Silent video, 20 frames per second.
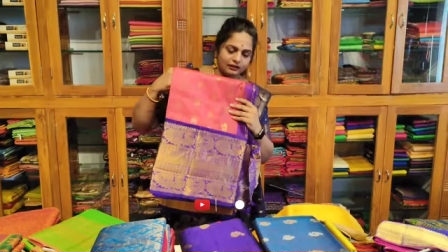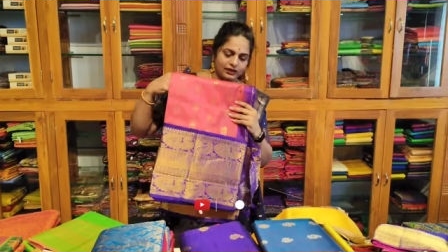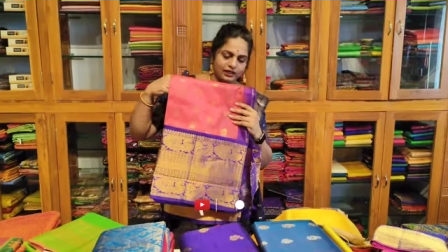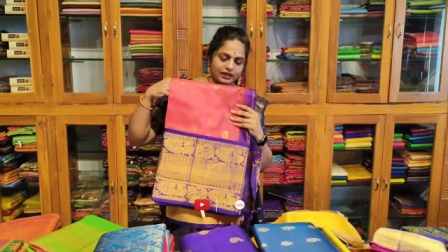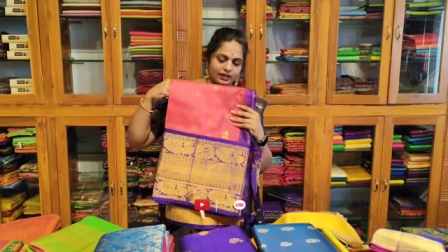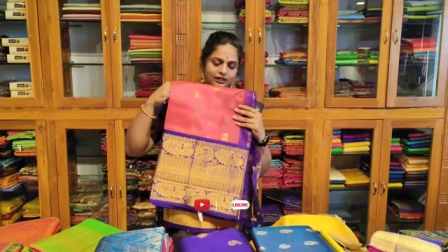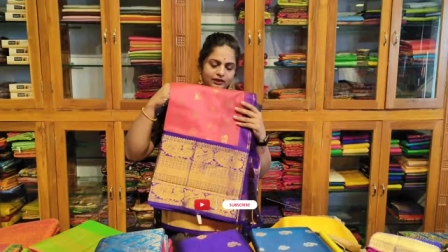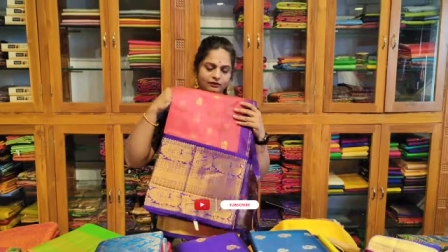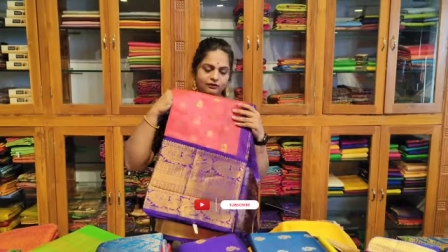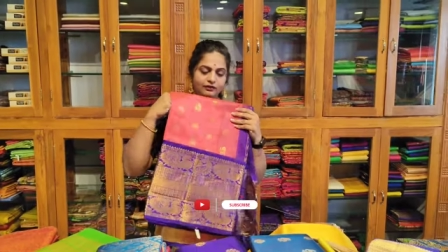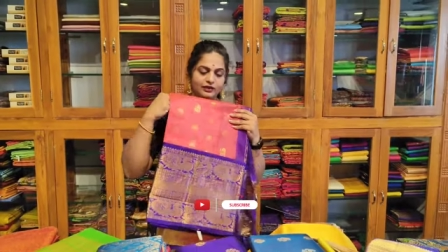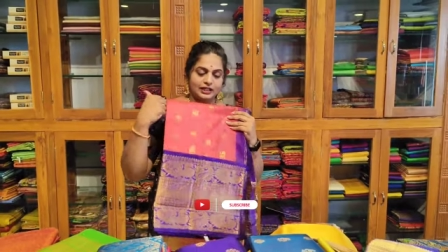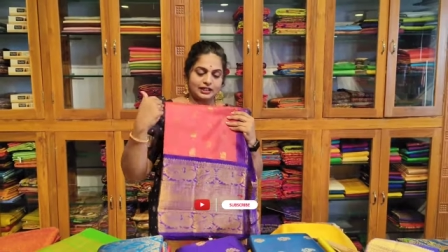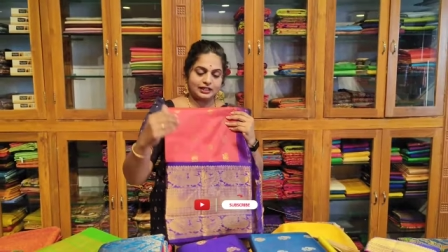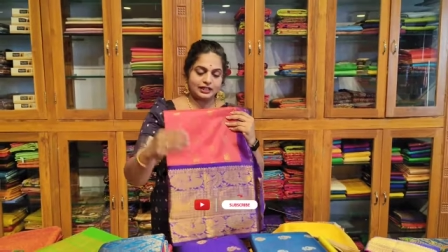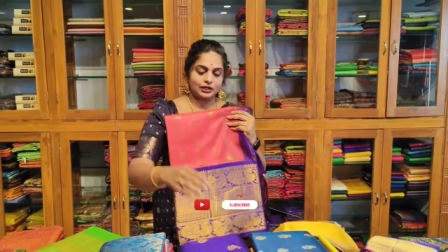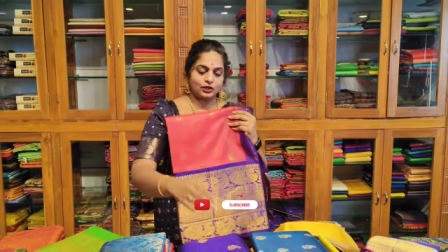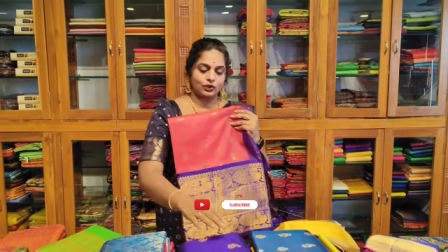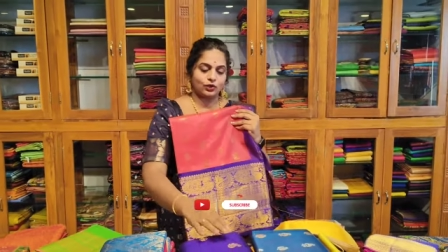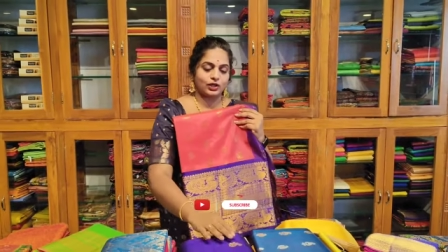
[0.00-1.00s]
ఇవన్నీ
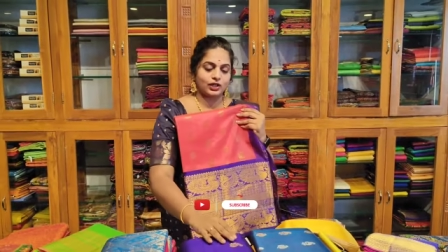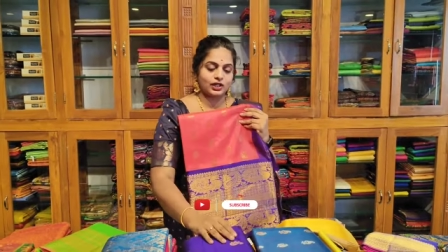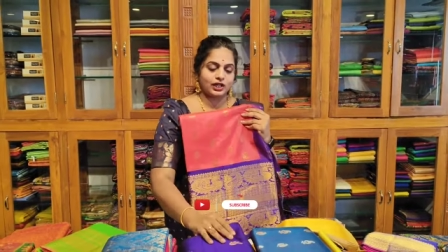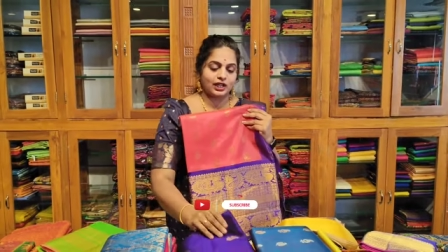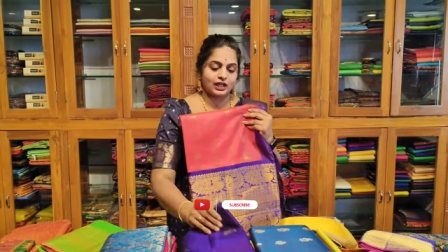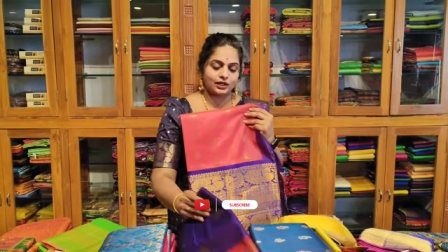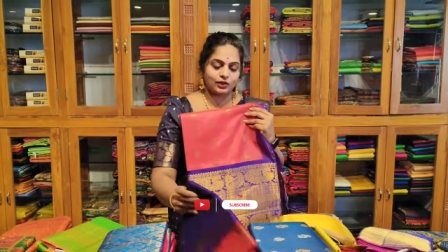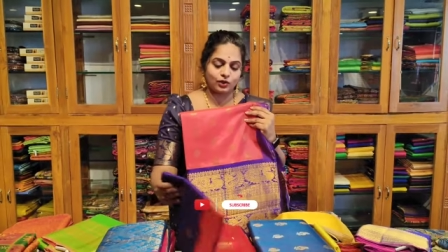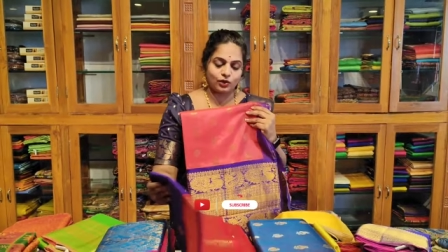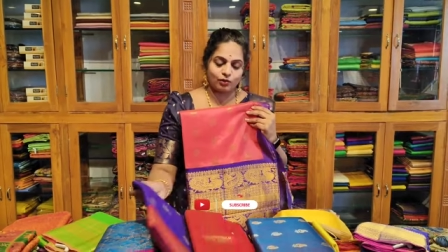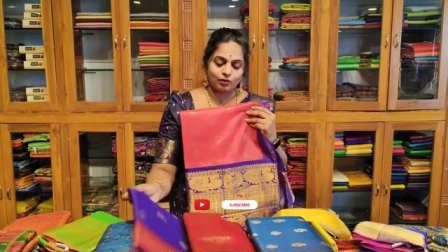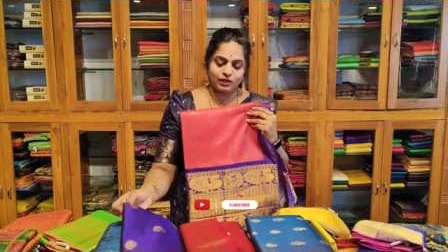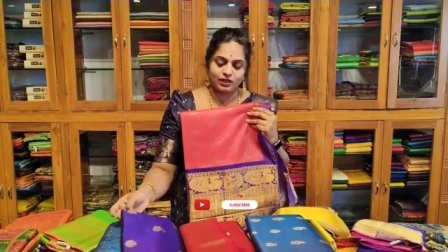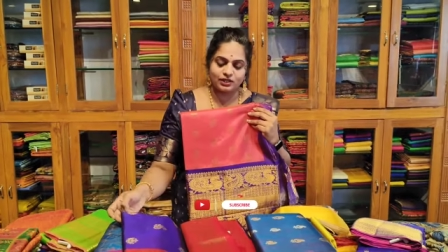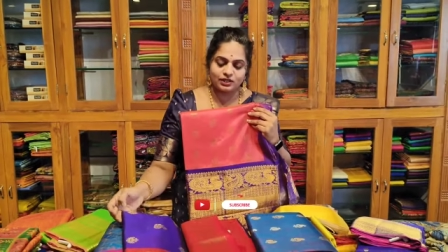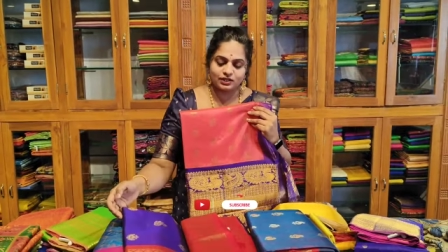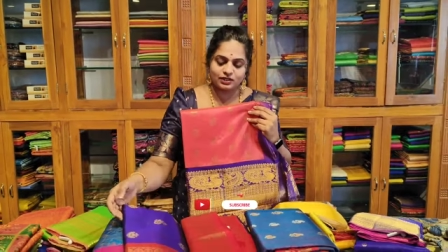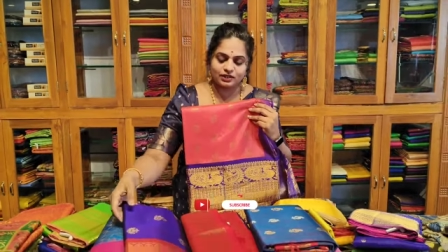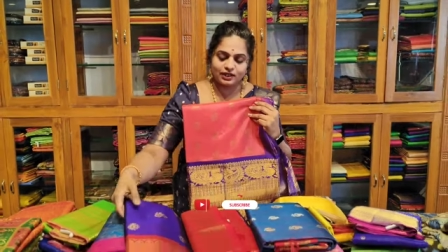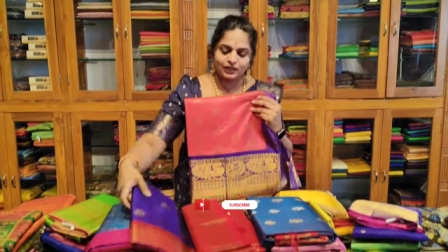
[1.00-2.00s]
వీటిలో కూడా కలర్
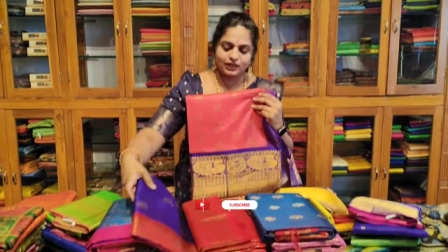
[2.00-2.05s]
కాంబినేషన్స్